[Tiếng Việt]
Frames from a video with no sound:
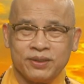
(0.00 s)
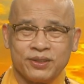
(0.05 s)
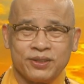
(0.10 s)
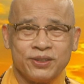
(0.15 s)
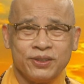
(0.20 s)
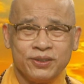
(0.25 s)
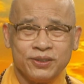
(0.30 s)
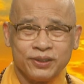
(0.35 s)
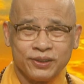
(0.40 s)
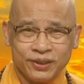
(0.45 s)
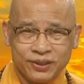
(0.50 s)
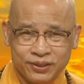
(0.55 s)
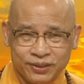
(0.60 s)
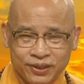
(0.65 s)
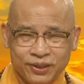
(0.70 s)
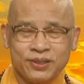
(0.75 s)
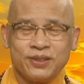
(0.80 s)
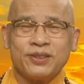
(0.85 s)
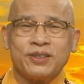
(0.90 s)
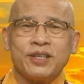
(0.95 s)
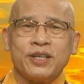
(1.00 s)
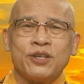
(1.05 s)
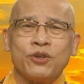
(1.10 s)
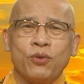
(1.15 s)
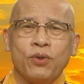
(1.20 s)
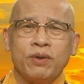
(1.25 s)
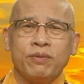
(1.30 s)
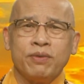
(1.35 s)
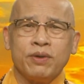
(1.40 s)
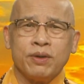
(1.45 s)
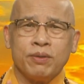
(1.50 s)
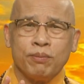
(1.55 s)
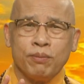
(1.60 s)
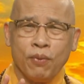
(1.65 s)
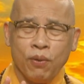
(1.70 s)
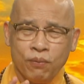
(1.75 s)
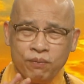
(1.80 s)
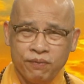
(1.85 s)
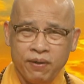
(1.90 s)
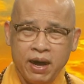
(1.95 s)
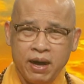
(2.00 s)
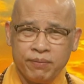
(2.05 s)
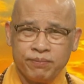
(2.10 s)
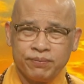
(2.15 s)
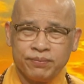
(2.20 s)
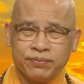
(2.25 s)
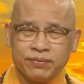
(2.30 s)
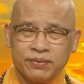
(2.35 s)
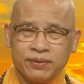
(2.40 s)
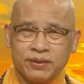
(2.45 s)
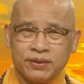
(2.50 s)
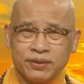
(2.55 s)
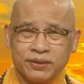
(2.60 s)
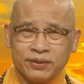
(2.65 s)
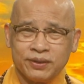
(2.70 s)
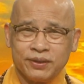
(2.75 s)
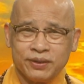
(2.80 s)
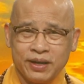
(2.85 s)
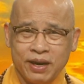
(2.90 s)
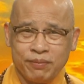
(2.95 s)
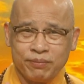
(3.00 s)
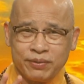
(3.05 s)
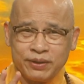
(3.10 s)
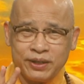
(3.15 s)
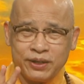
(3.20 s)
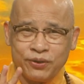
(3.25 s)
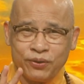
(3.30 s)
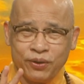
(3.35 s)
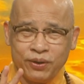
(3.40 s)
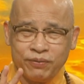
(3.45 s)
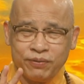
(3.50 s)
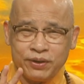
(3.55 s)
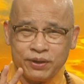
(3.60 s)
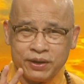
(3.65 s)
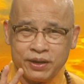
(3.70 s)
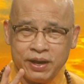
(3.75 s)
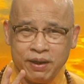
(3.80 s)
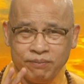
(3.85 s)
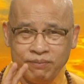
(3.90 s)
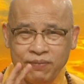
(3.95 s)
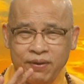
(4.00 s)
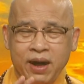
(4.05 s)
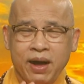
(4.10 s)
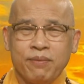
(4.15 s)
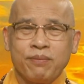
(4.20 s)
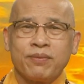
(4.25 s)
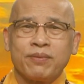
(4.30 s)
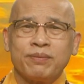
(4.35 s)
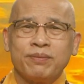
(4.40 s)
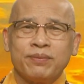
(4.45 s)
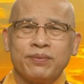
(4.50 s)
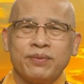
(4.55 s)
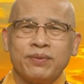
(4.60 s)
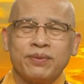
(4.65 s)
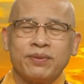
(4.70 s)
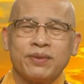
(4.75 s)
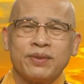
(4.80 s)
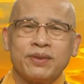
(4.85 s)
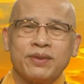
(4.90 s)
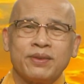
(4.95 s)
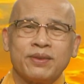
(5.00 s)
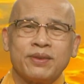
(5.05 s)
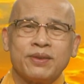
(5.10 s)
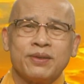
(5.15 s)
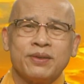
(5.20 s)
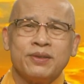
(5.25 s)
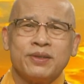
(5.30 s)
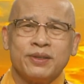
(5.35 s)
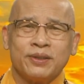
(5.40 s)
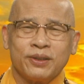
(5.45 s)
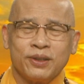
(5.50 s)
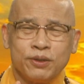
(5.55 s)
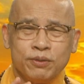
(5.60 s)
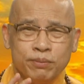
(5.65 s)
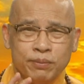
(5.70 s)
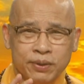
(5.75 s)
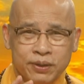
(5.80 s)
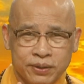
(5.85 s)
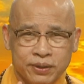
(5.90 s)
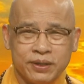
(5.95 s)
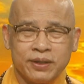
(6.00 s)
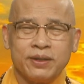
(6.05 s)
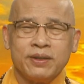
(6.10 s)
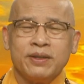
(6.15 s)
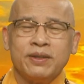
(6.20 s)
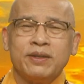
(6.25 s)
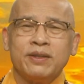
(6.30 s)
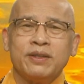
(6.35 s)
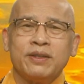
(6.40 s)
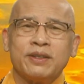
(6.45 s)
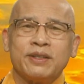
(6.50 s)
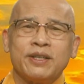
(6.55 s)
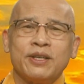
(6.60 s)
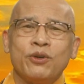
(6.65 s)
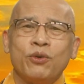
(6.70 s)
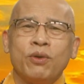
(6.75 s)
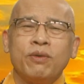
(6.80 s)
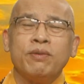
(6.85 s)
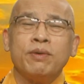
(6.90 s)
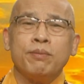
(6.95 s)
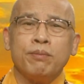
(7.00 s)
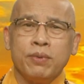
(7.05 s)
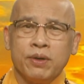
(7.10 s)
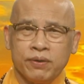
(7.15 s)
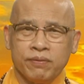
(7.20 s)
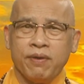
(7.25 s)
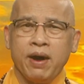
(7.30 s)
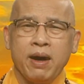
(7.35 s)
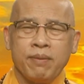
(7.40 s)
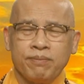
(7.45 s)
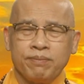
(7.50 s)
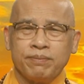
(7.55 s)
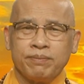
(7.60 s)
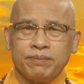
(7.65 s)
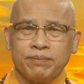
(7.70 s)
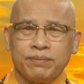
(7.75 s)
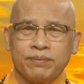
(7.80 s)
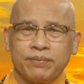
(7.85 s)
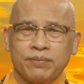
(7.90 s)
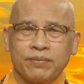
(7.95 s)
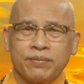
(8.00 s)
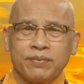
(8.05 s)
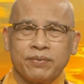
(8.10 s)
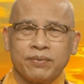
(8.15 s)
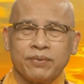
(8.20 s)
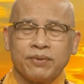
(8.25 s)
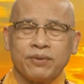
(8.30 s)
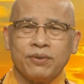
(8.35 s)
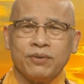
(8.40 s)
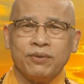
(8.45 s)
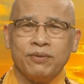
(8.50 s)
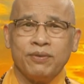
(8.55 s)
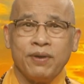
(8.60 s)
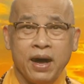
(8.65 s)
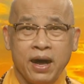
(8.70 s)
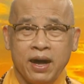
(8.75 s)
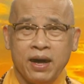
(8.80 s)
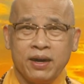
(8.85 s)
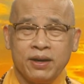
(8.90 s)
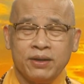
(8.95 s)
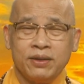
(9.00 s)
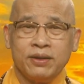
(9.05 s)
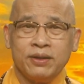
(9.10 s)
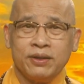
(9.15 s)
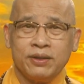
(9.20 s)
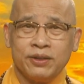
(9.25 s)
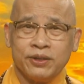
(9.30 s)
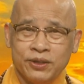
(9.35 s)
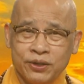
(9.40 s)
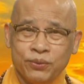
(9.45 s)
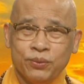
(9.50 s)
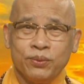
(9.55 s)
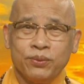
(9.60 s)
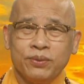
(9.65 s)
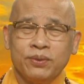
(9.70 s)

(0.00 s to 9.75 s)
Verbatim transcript: chương thứ tư sẽ nói về bốn pháp chương thứ năm sẽ nói về năm pháp chương thứ 10 sẽ nói về 10 pháp. Và nếu